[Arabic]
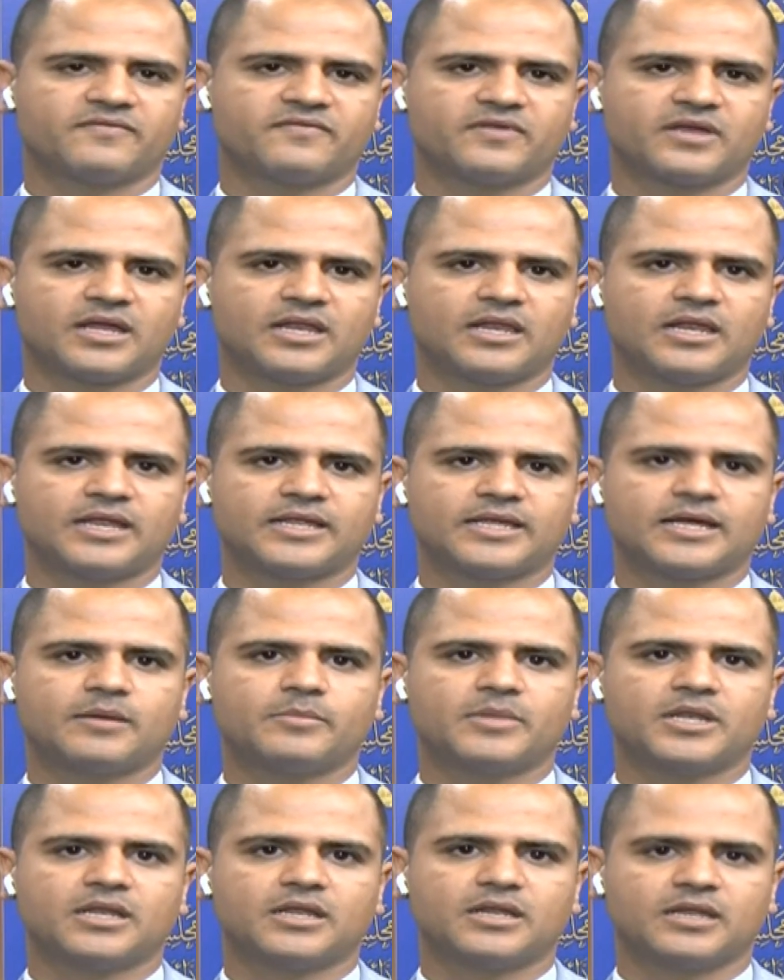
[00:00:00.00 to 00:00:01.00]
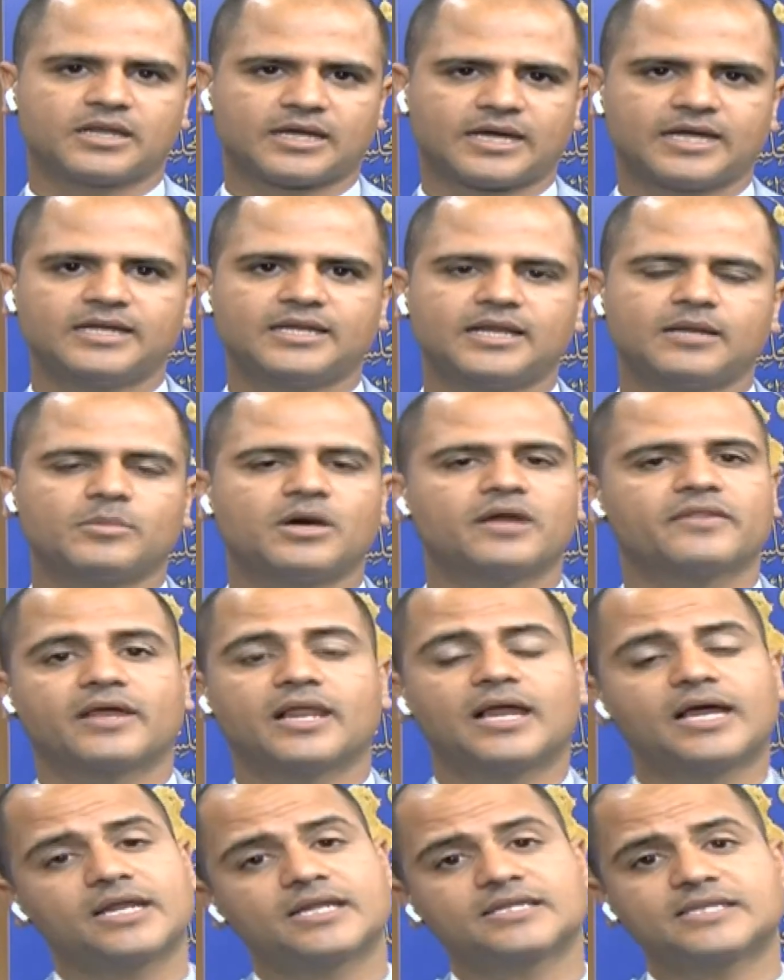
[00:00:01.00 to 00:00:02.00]
في الأيام القليلة
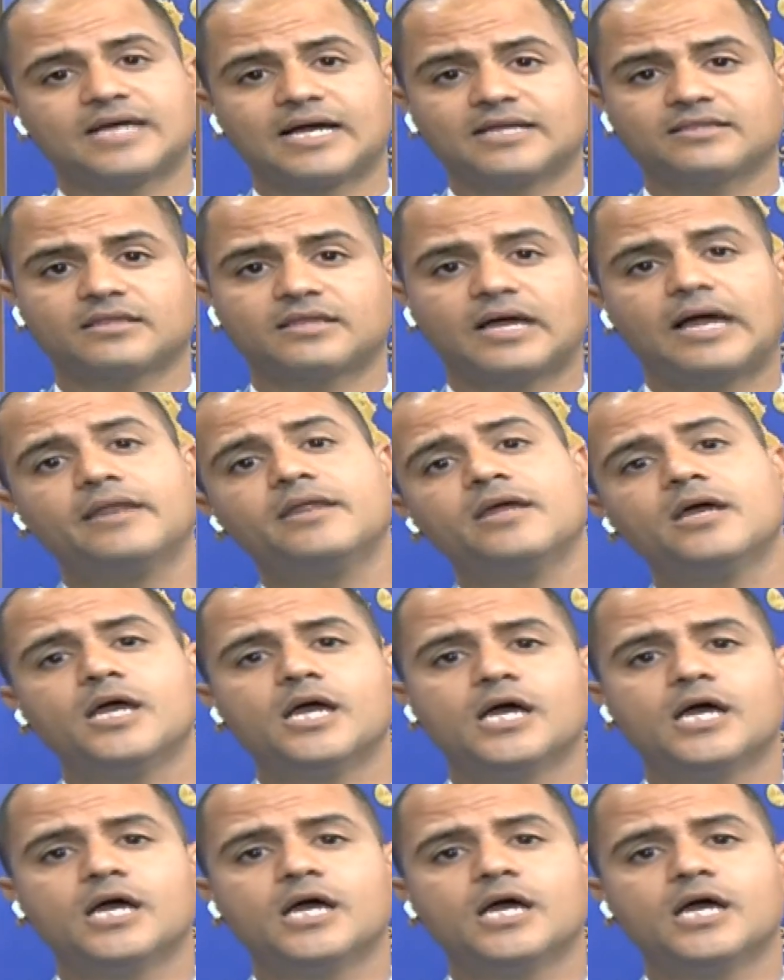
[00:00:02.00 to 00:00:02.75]
الماضية لكن نتحدث عن